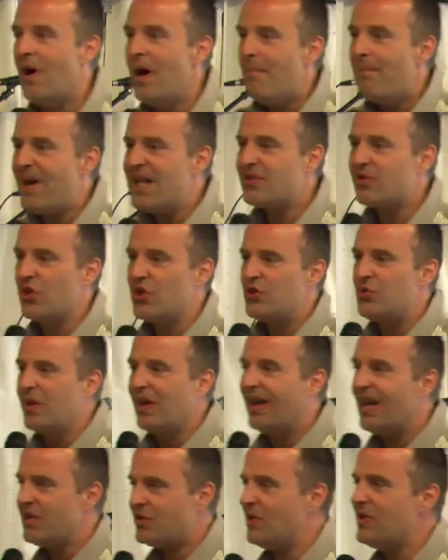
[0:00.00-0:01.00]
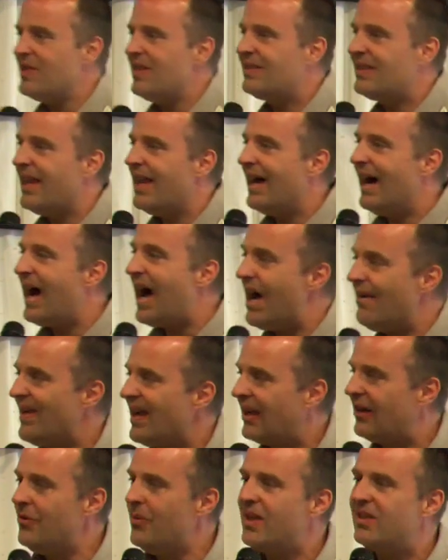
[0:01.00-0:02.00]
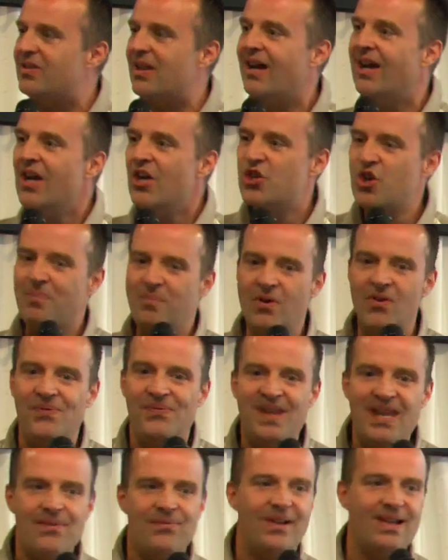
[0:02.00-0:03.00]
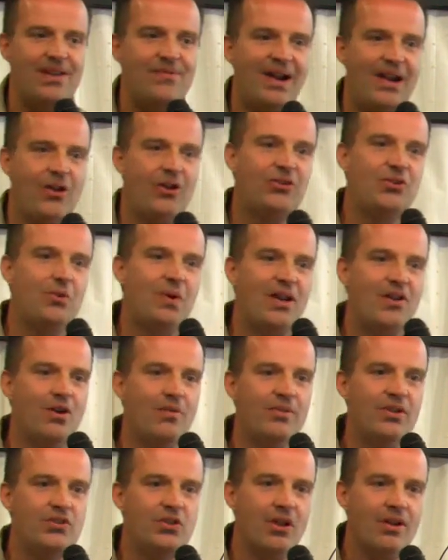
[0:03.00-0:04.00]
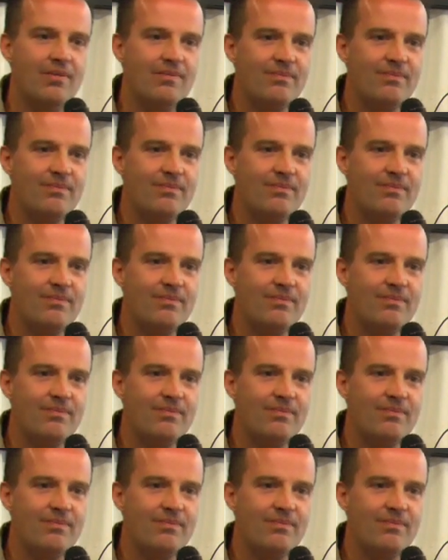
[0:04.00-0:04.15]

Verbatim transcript: Parce que je suis ressuscité avec lui, je peux vivre les valeurs du royaume de Dieu.